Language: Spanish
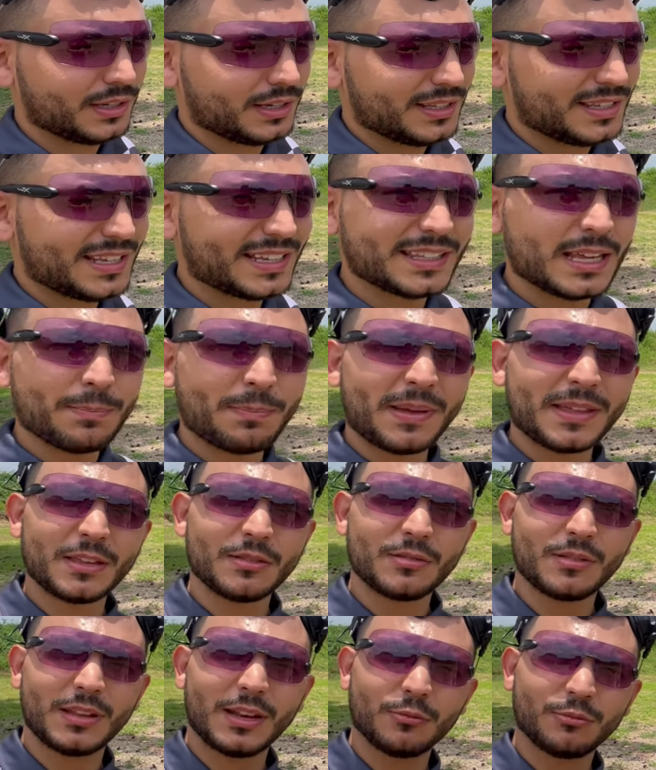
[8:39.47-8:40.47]
Y es
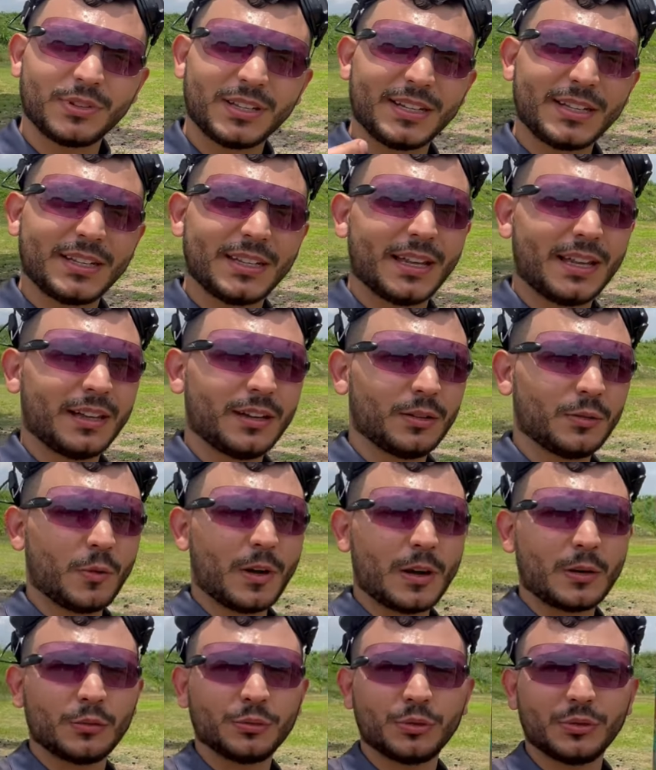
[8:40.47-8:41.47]
dependiendo de la utilidad o
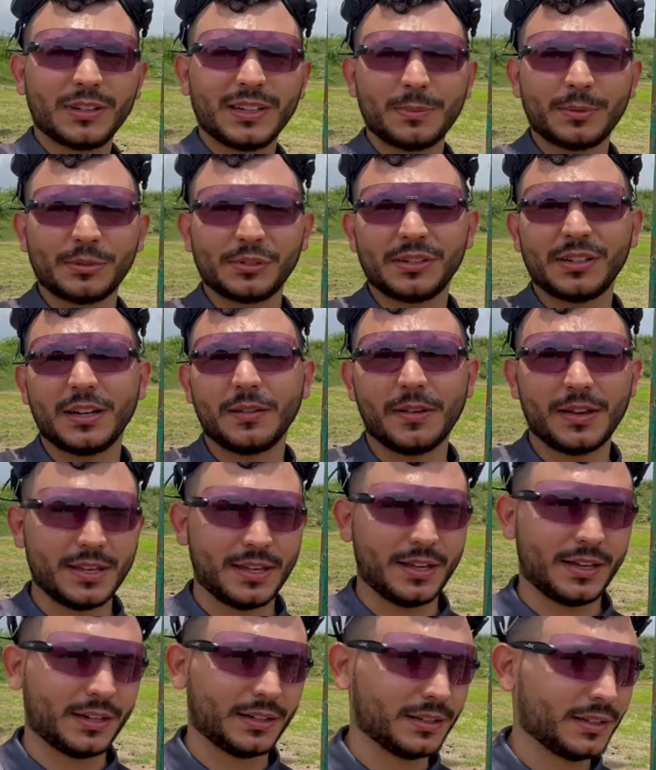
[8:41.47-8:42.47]
al uso que la persona le vaya
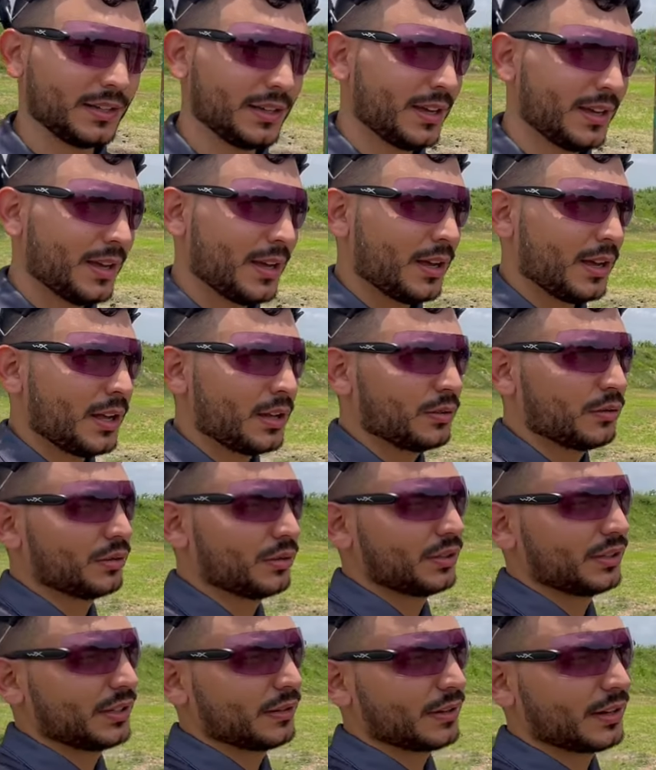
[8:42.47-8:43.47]
a dar.
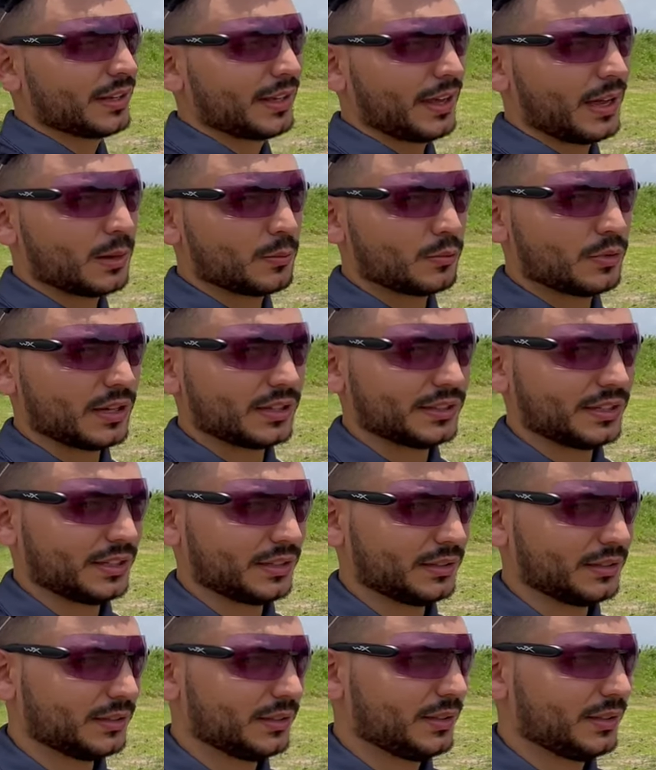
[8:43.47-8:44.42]
Entonces, ahora qué vamos a hacer?